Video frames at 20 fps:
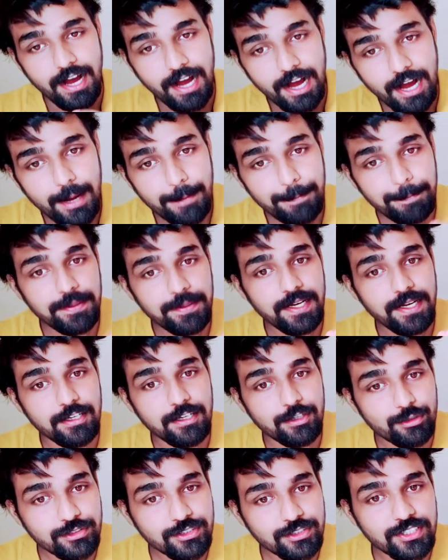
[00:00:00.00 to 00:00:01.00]
आप
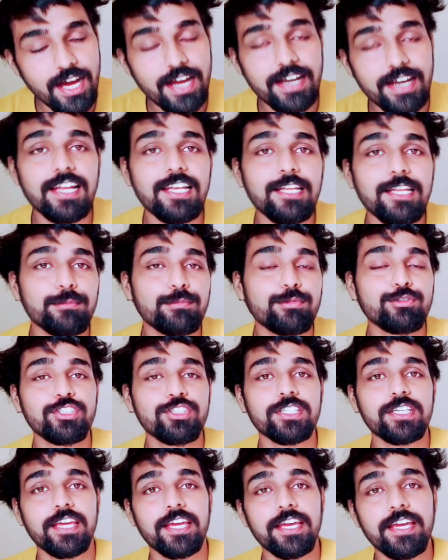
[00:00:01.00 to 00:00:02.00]
रुखसाना लिंबू
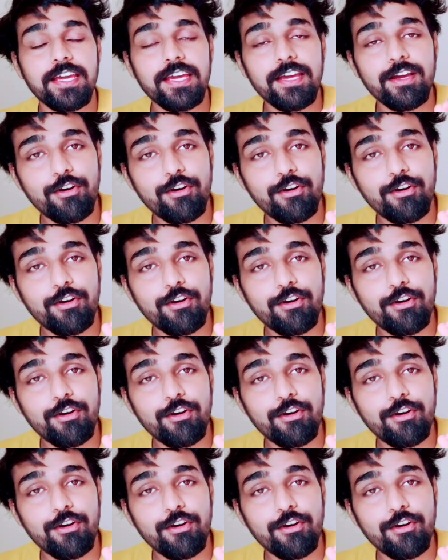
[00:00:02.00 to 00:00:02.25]
जी के